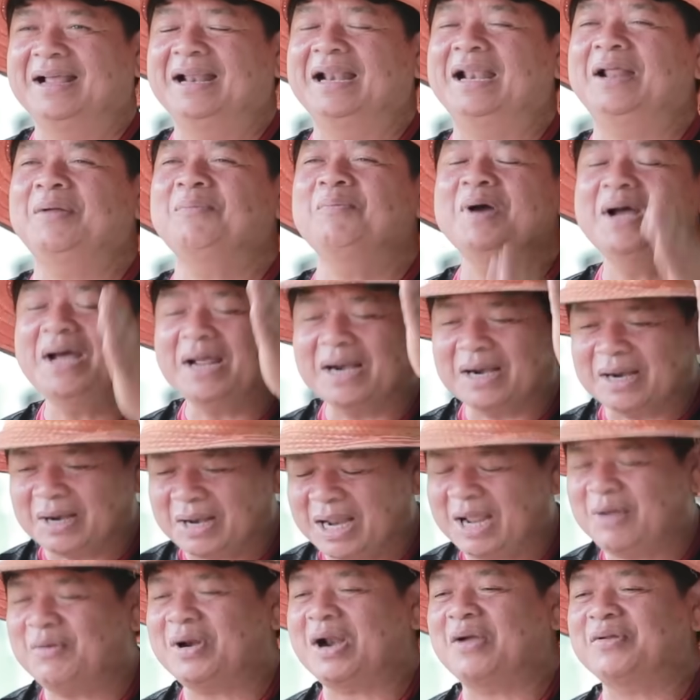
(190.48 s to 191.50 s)

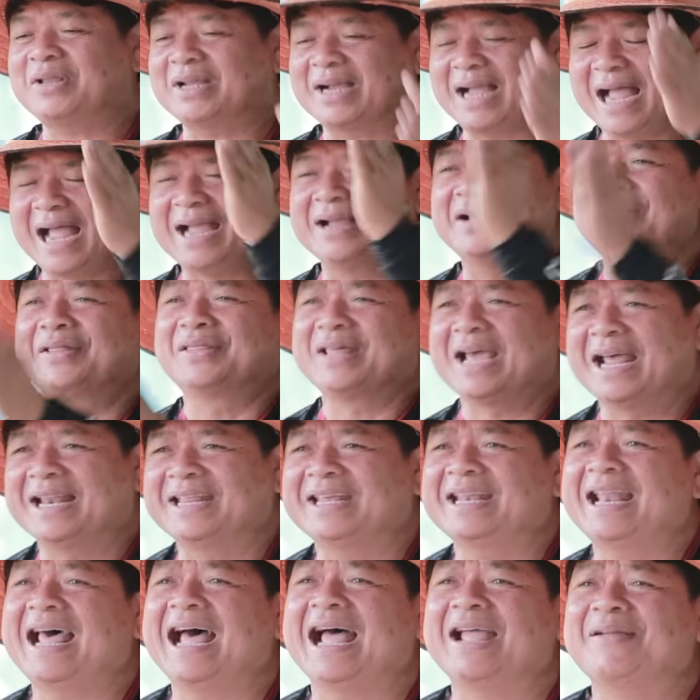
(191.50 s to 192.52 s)
แล้วเราจะขายเงินแสน
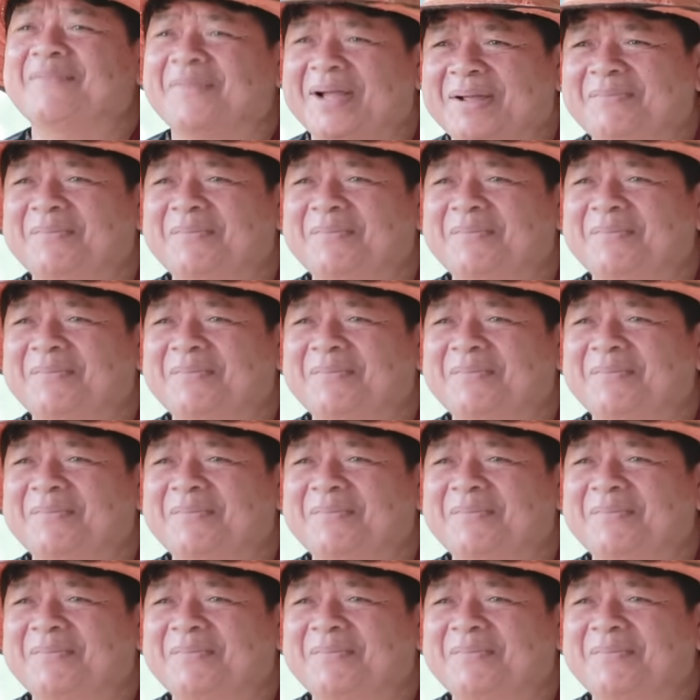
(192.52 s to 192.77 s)
จะได้ไหม